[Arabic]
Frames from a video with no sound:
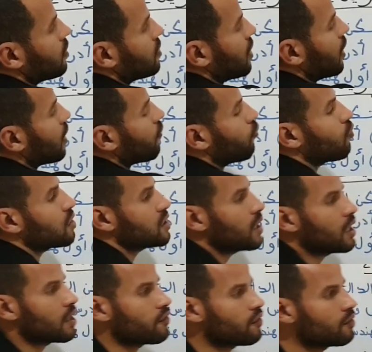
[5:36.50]
التعريف هو
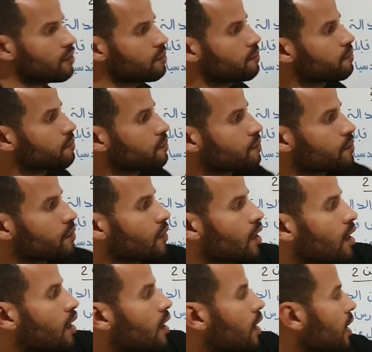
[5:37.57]
التعريف
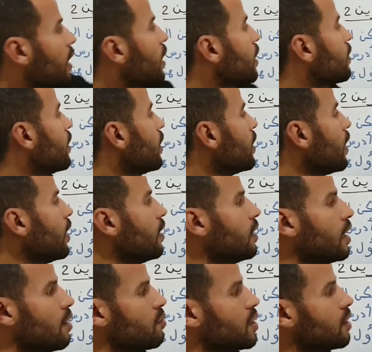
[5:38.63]
غير هنايا على
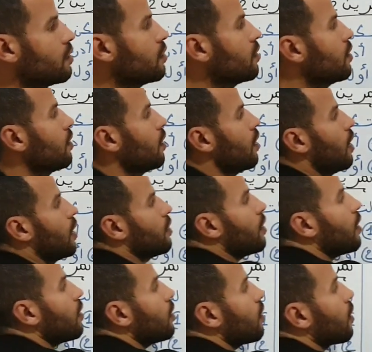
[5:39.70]
اليمين
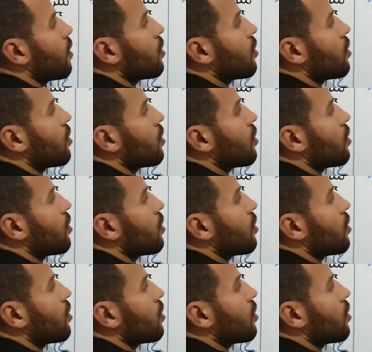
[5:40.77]
هنا